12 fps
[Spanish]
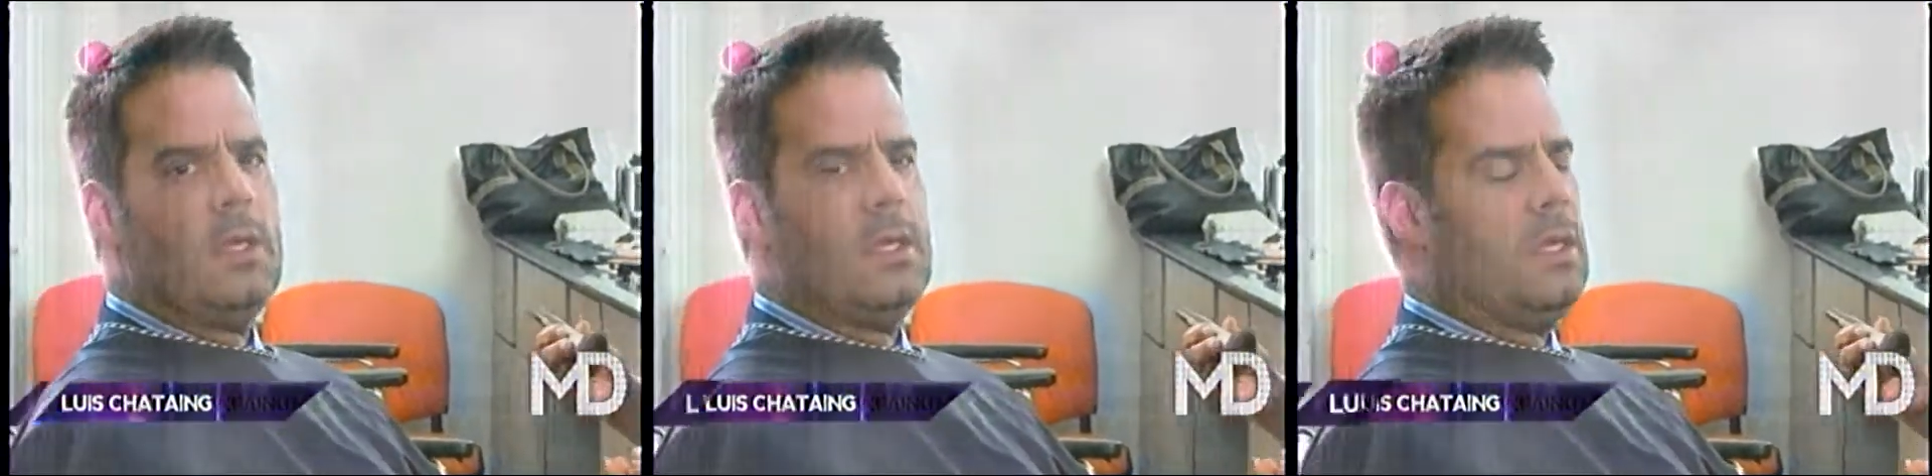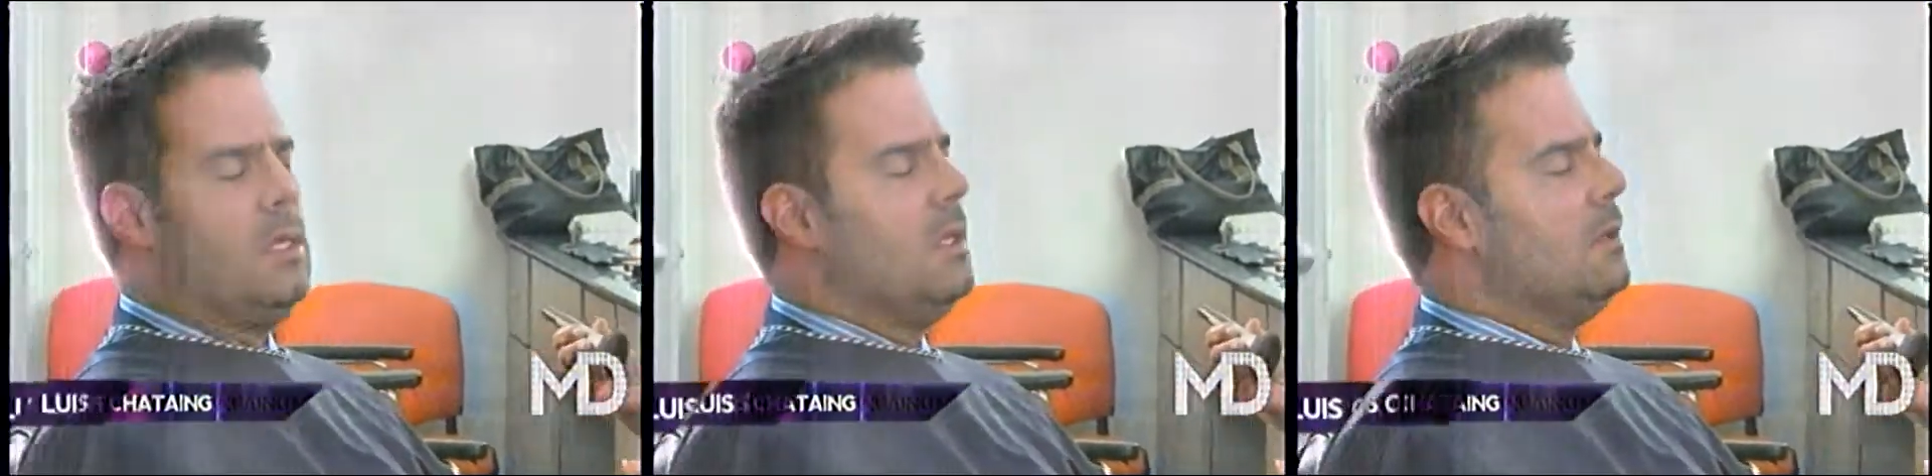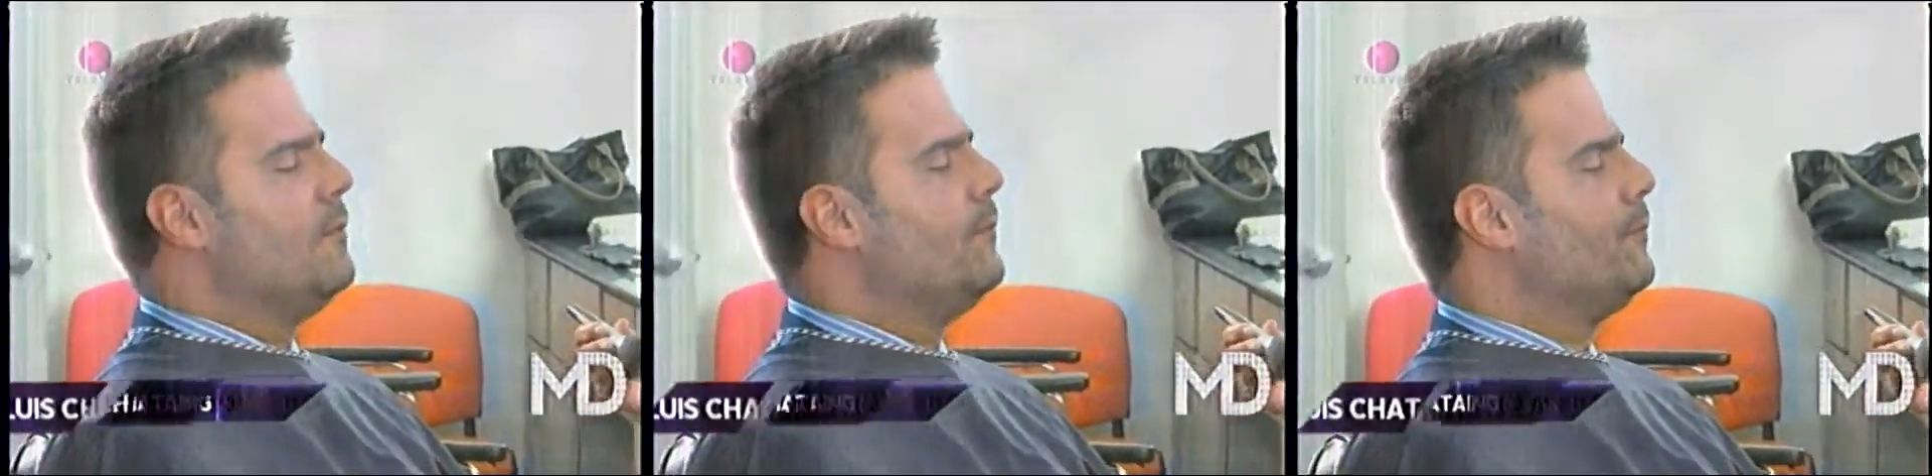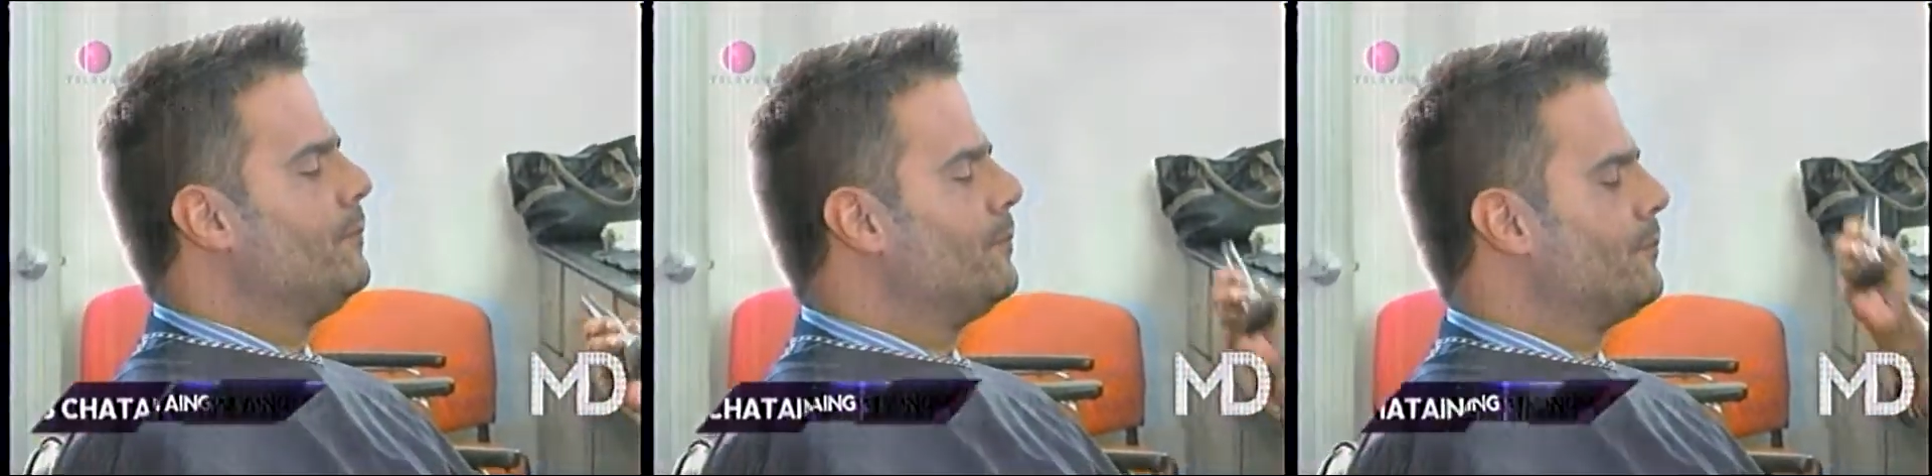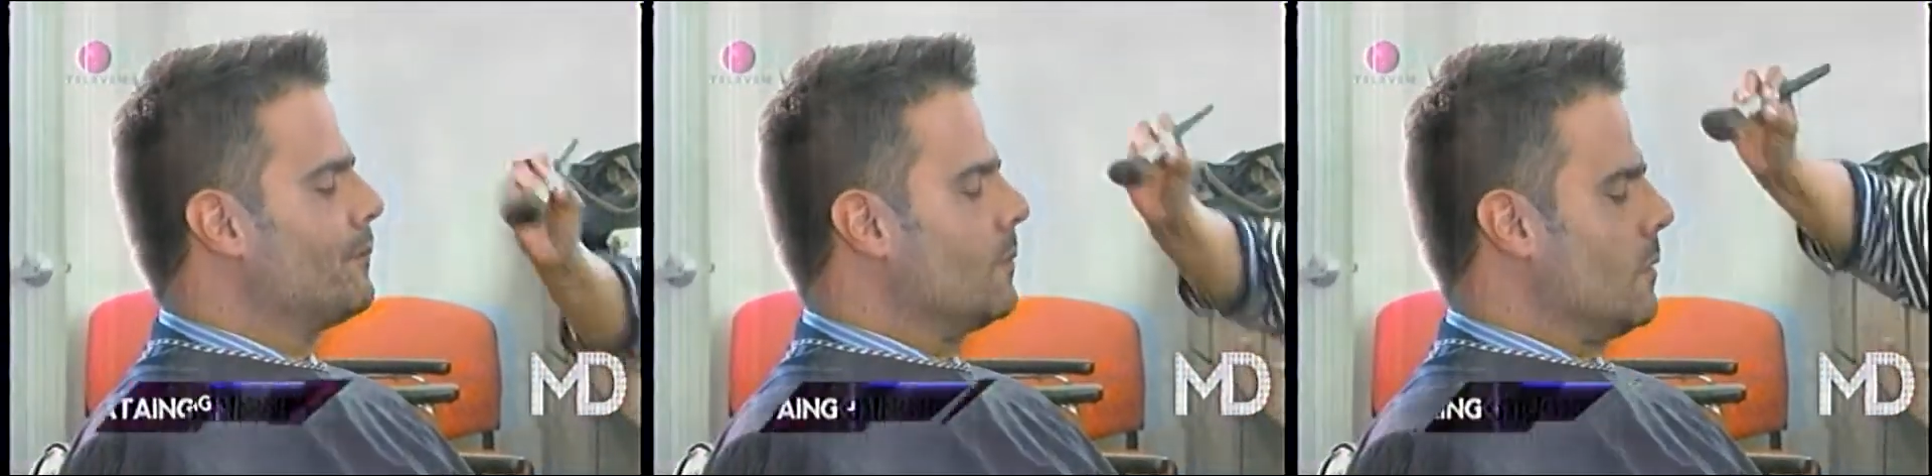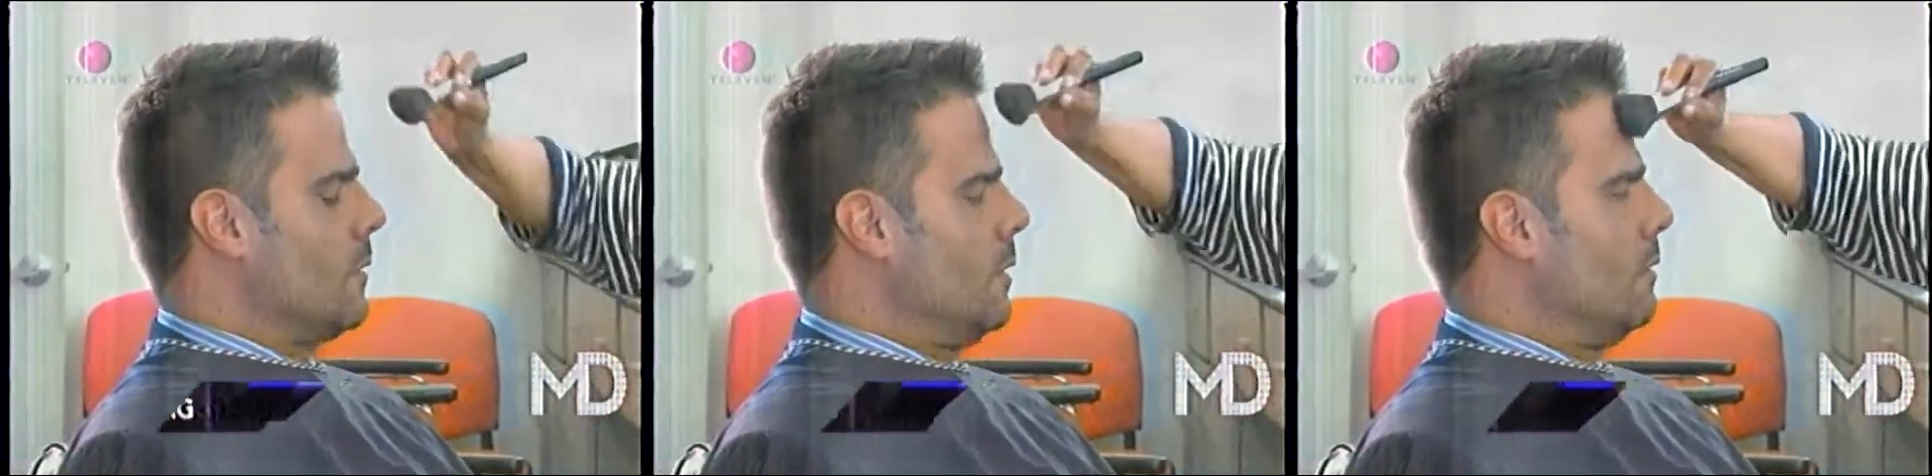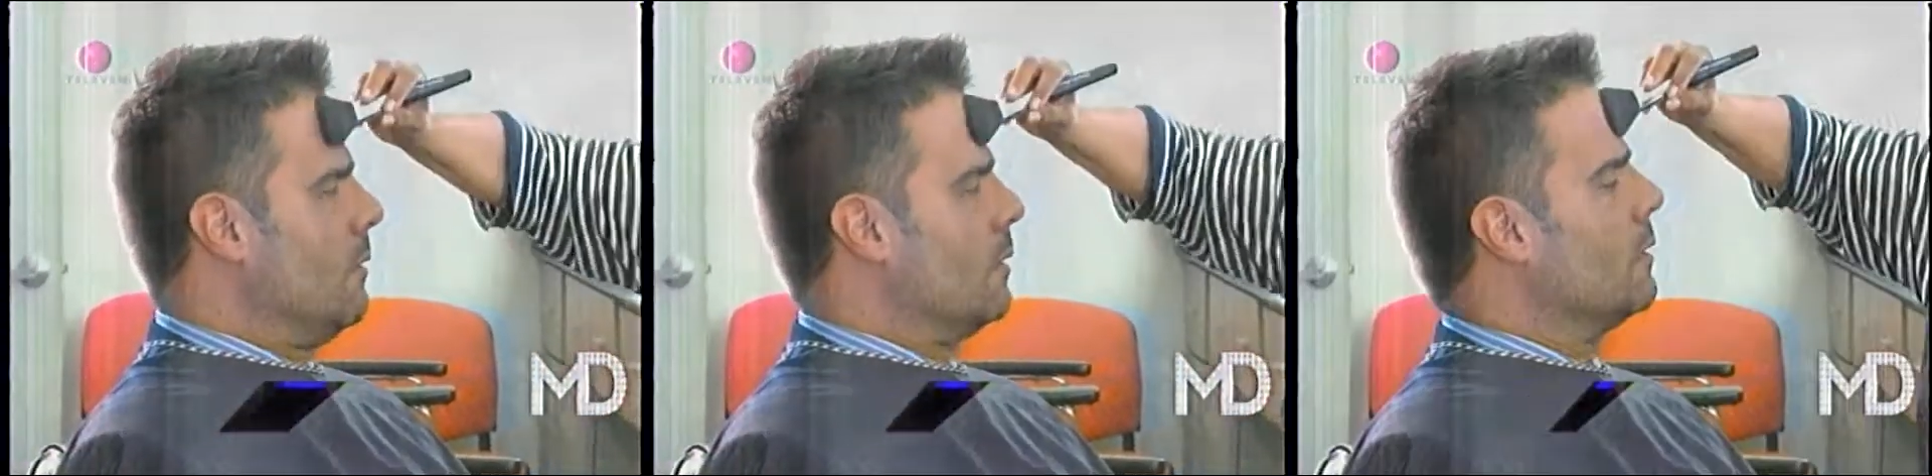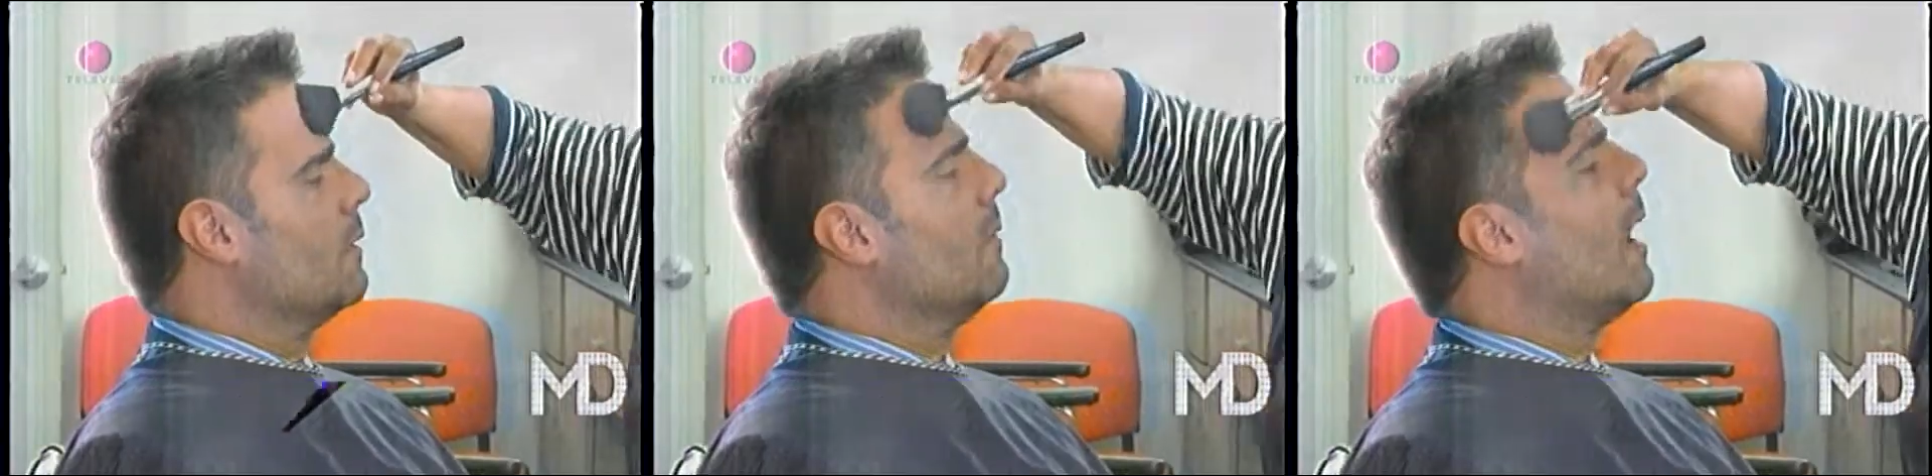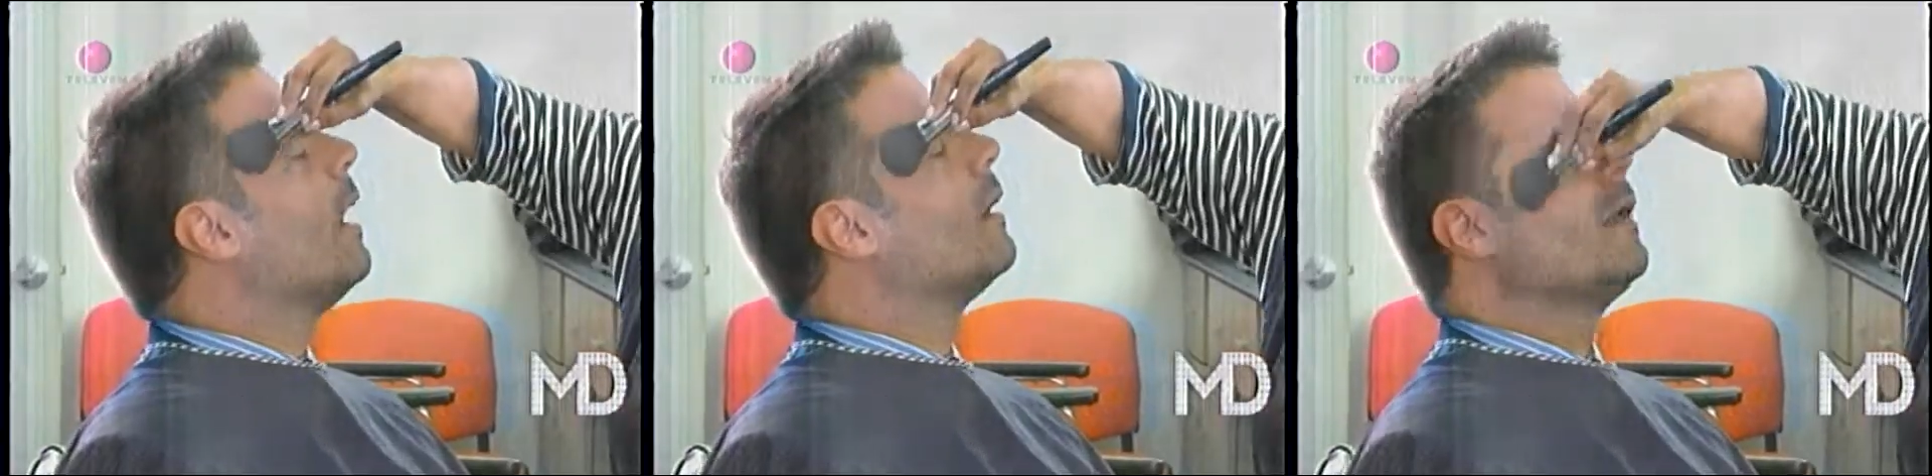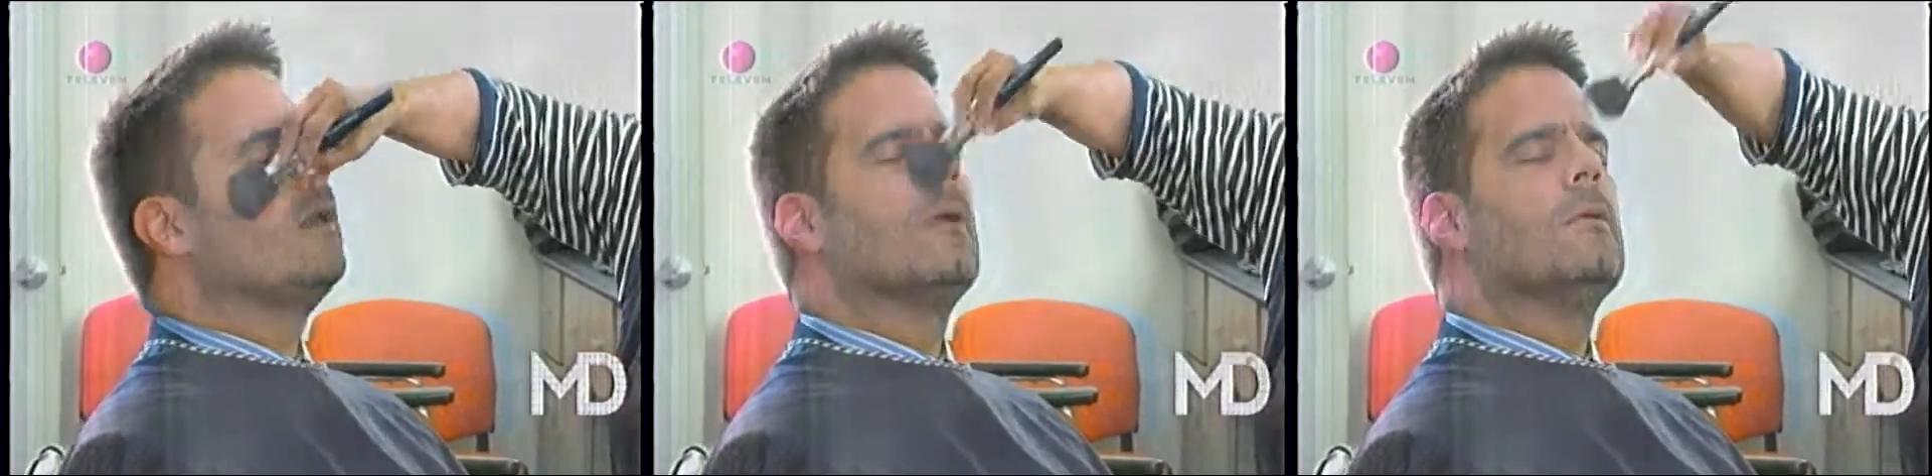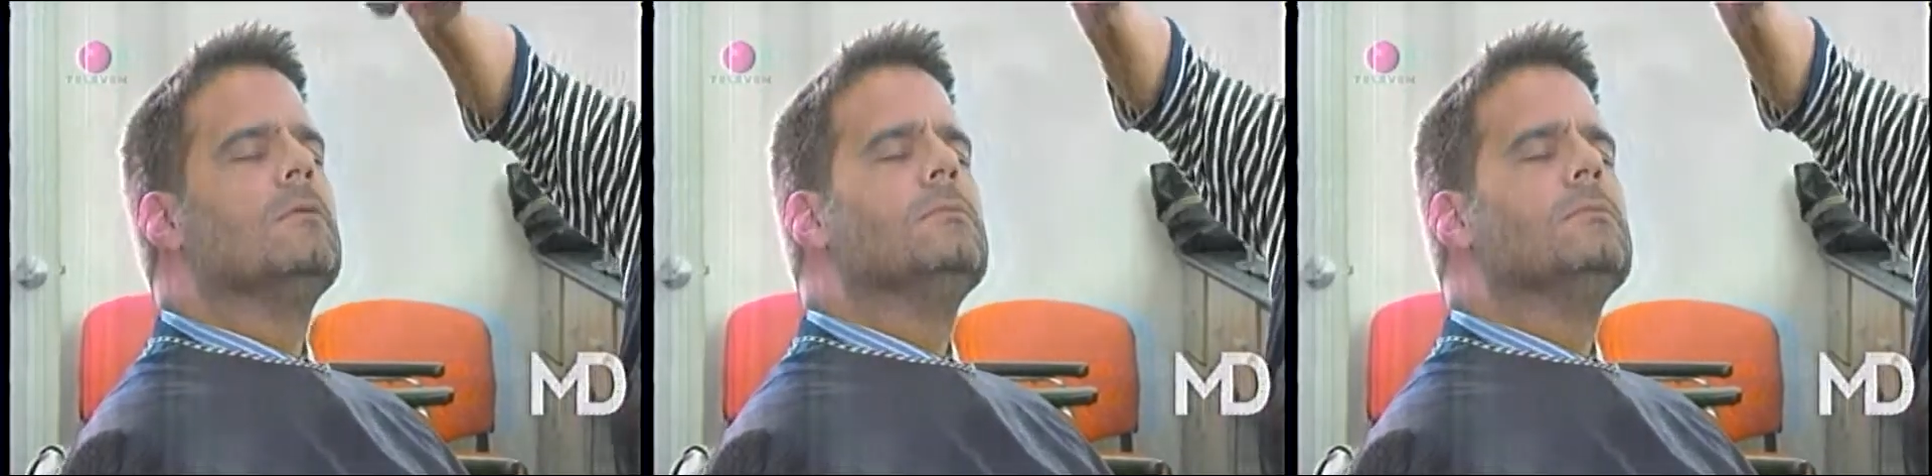Y... Mm, ajá, qué rico.